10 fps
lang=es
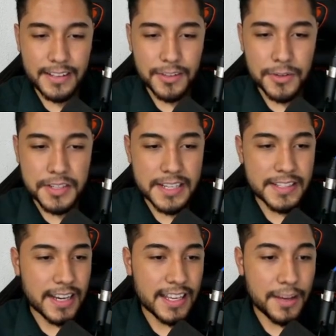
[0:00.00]

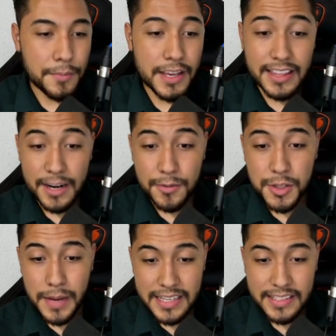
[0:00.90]
Entonces, aquí también
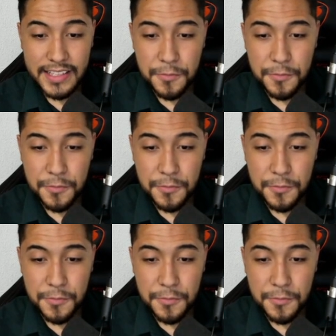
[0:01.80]
tenemos más